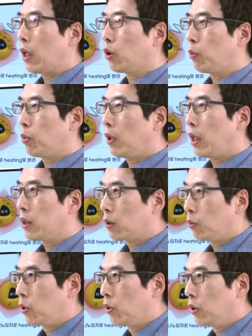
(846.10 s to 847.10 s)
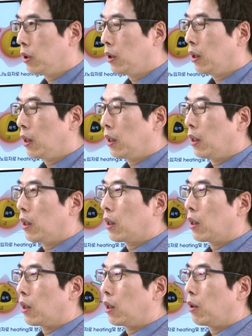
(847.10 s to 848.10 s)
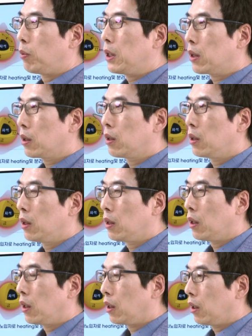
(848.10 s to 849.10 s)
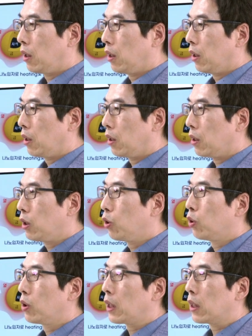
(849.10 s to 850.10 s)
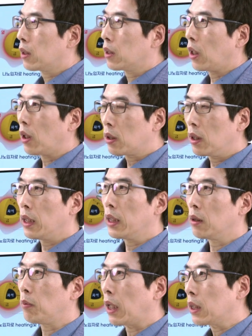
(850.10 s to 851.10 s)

나노플라즈몬은 어, 빛을 어, 이용을 해서 열을 내는